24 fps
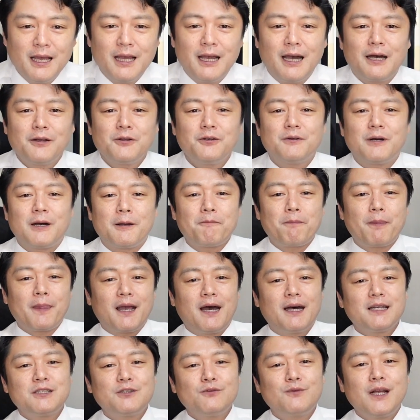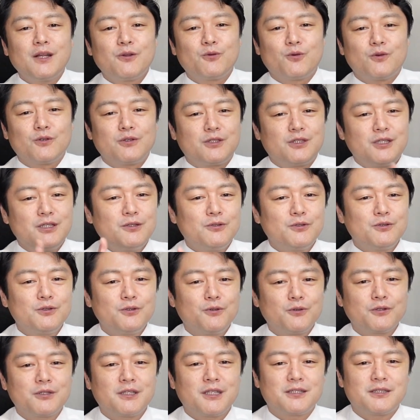あるいは8割の人流
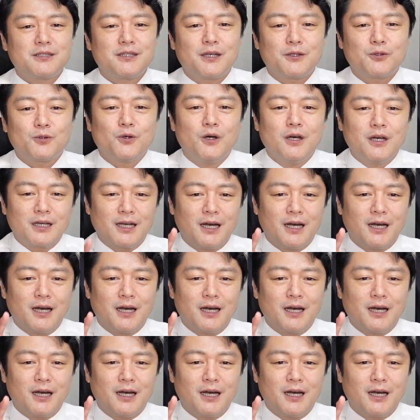抑制しないと